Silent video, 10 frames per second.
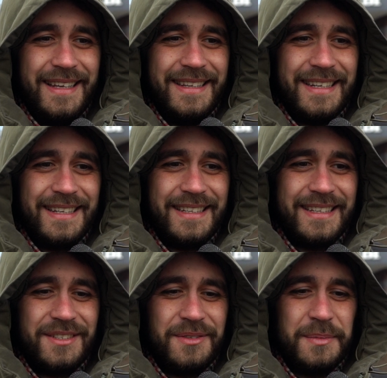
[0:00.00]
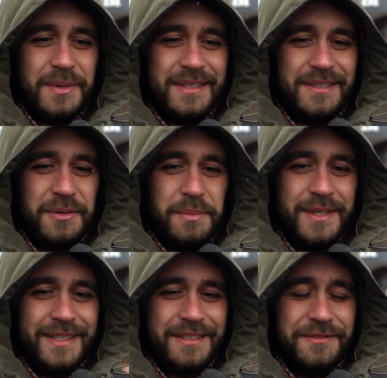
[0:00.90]
наверное, чтобы свой
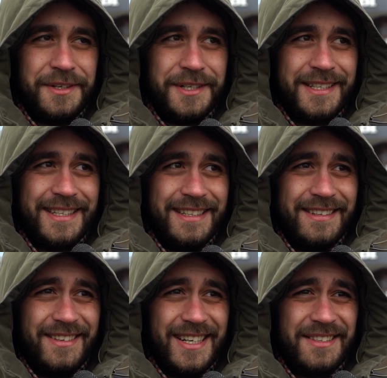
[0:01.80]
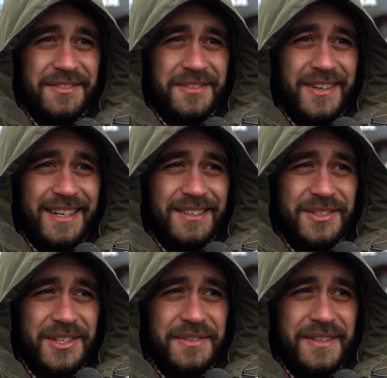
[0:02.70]
бизнес вырос раз в два, а
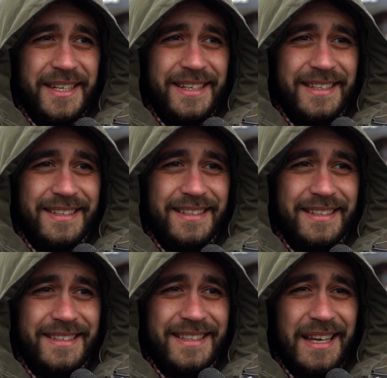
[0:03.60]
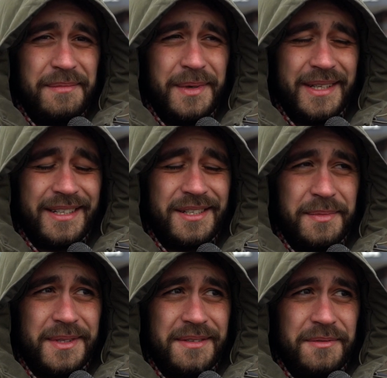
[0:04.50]
лучше в три, и
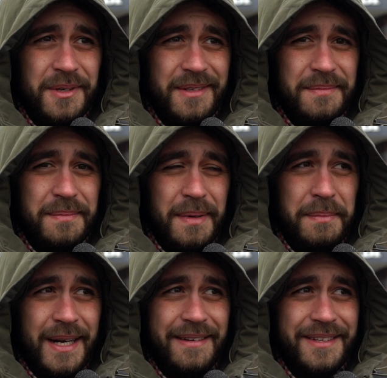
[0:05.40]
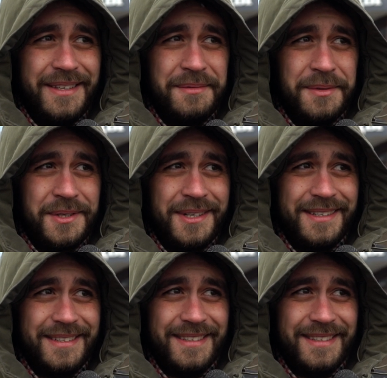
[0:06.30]
тайм-менеджмент свой поправить немножко.